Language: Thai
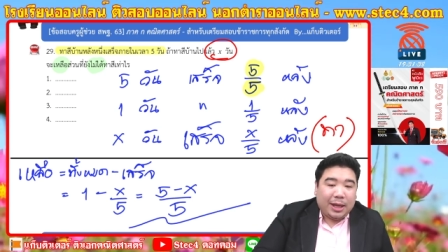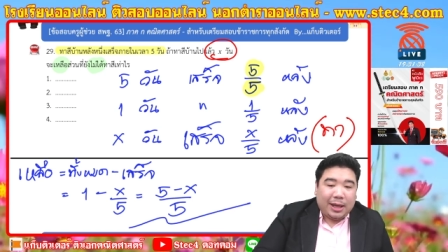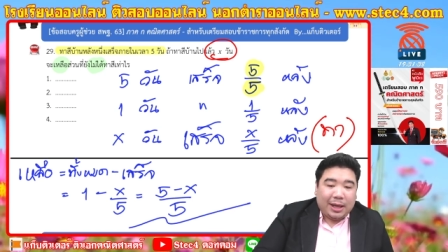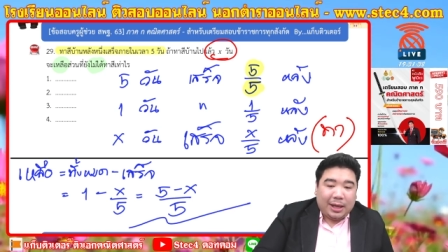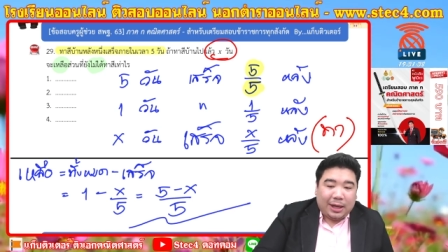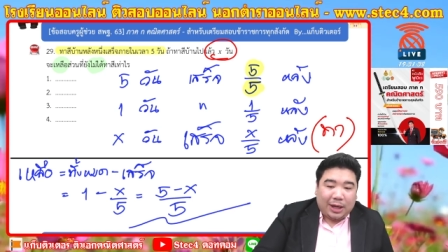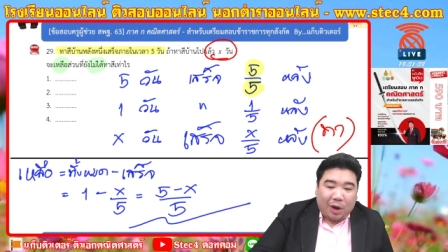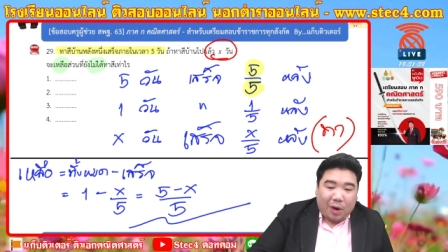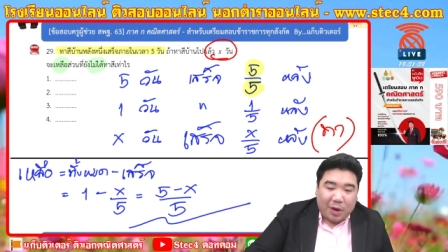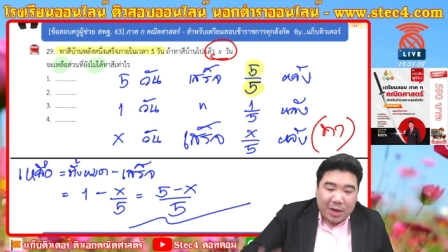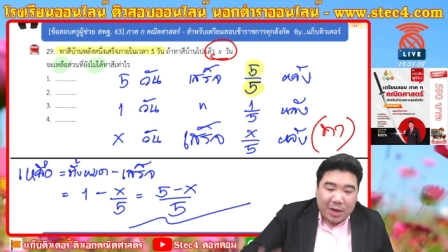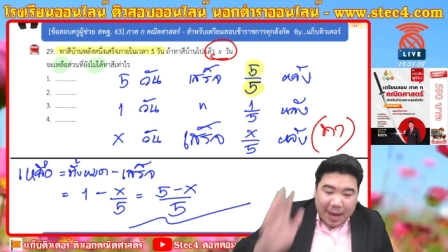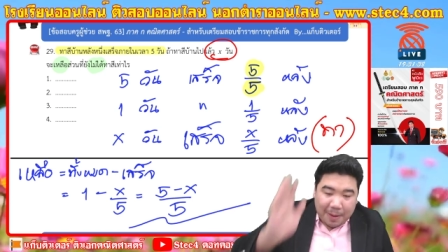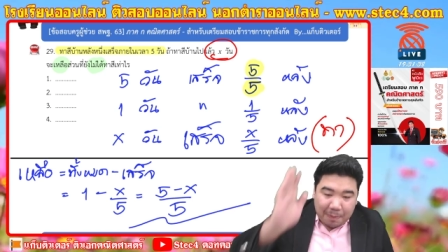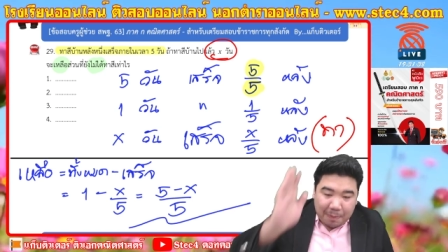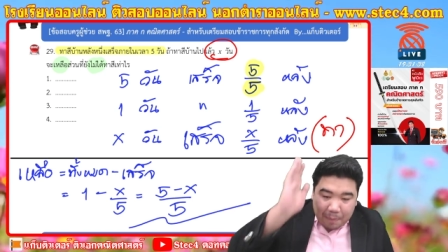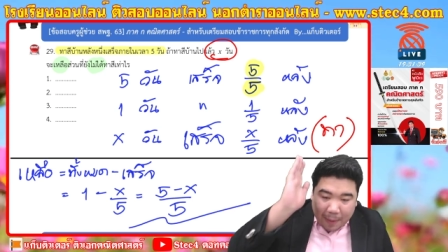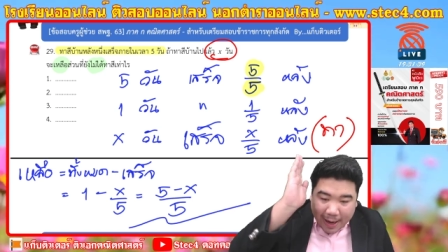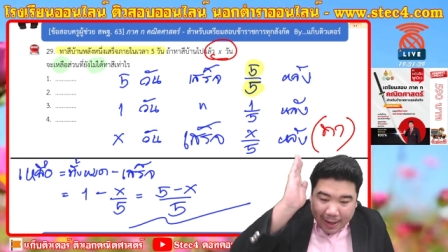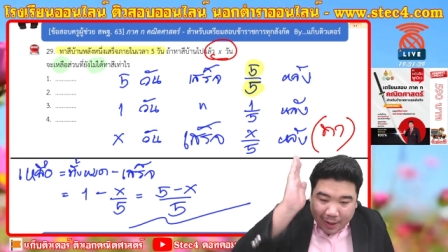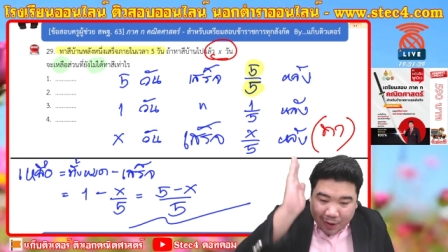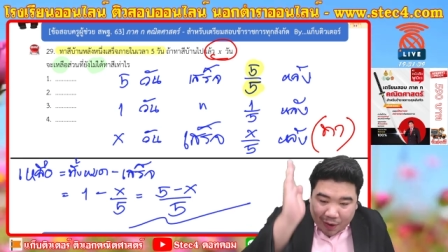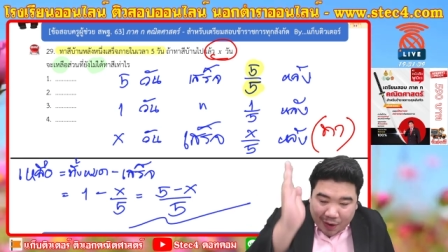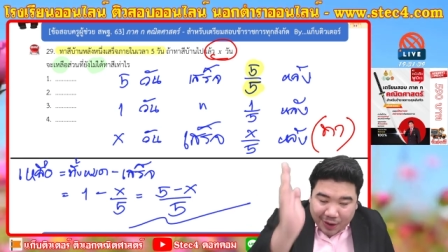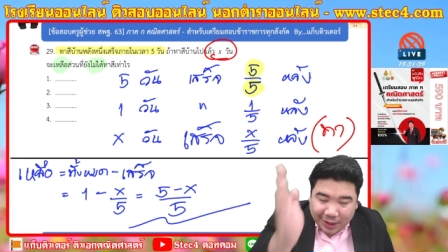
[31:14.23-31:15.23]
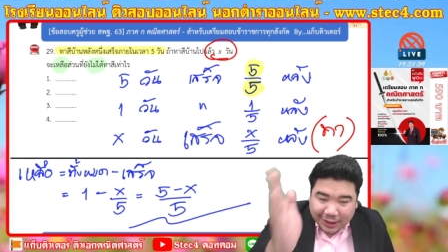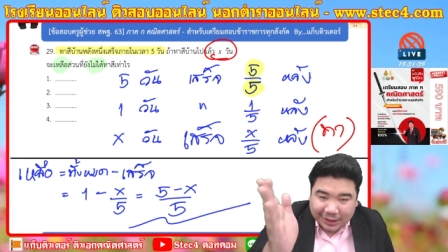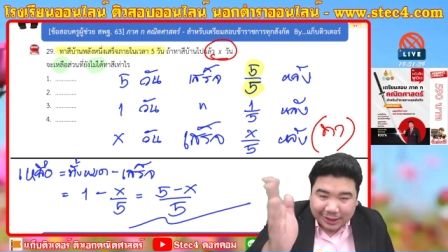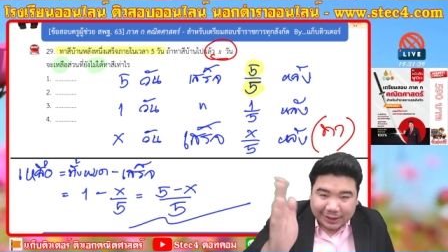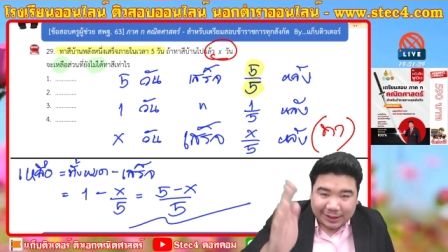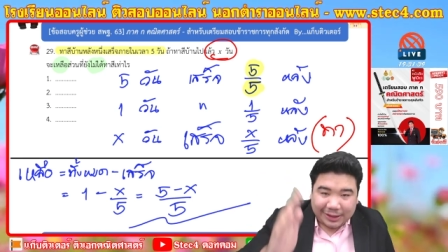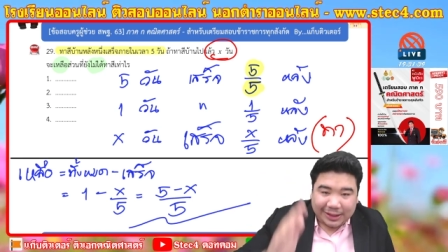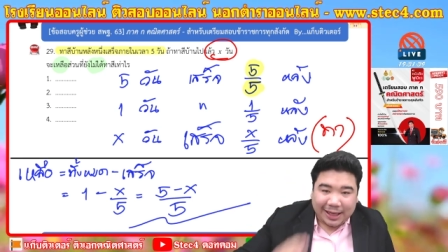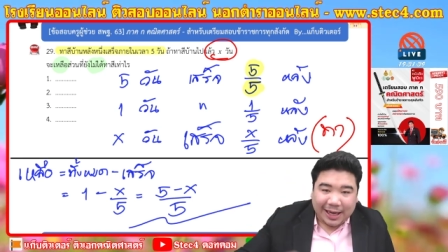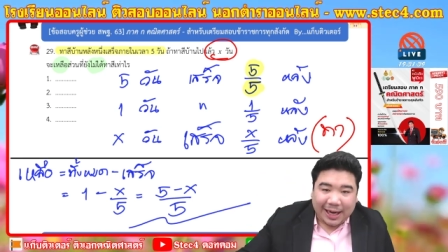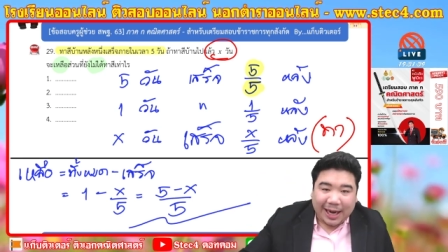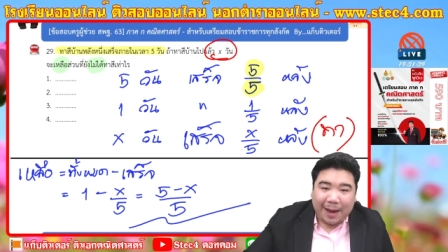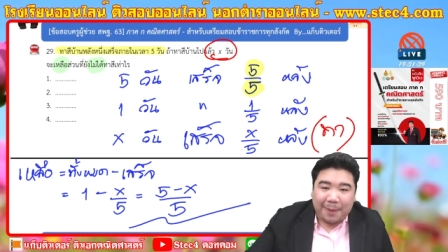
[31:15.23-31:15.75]
ขอญาตไปข้ออื่น
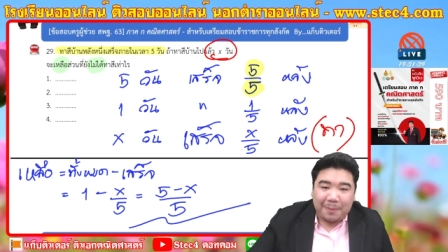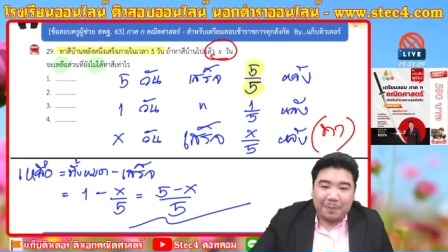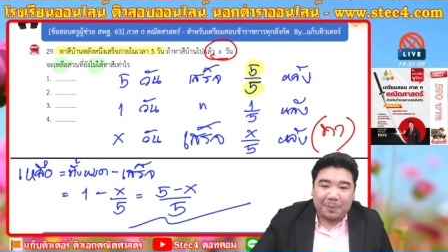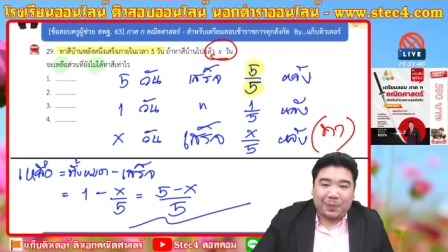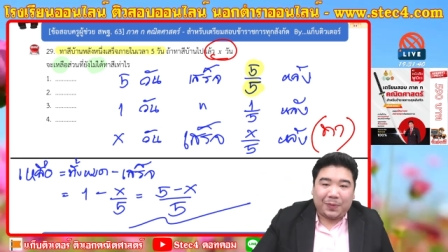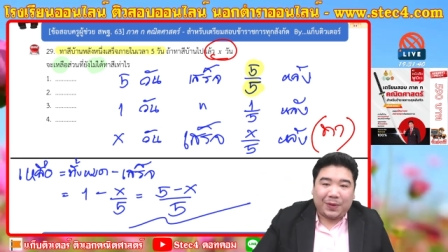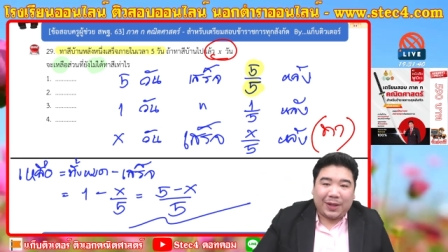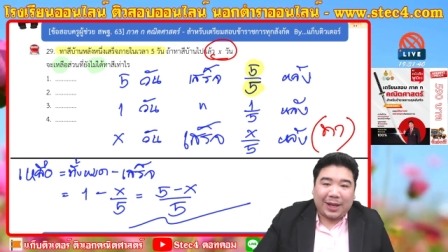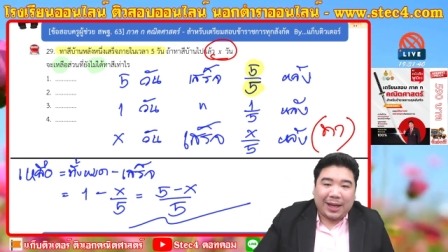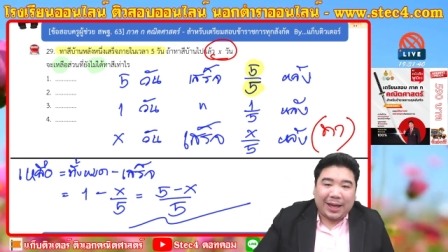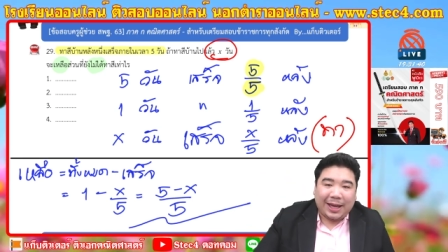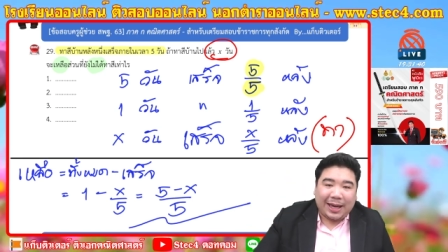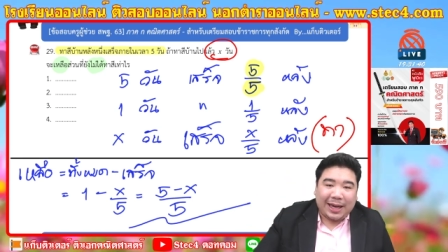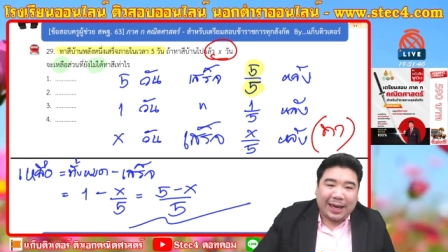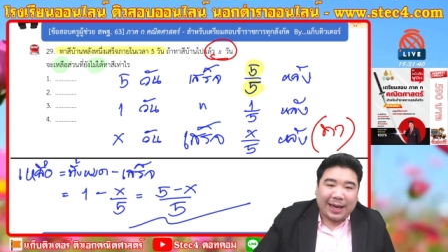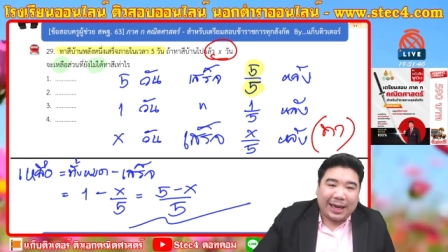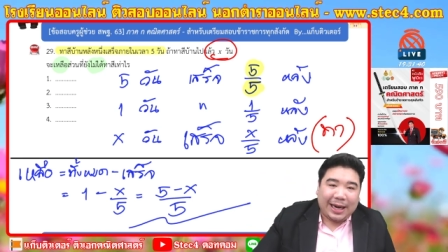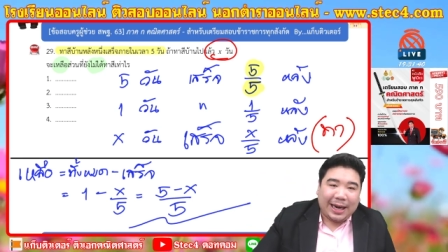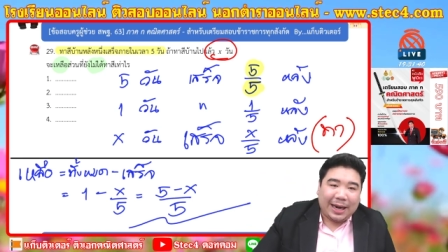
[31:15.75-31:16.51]
นะครับอ่า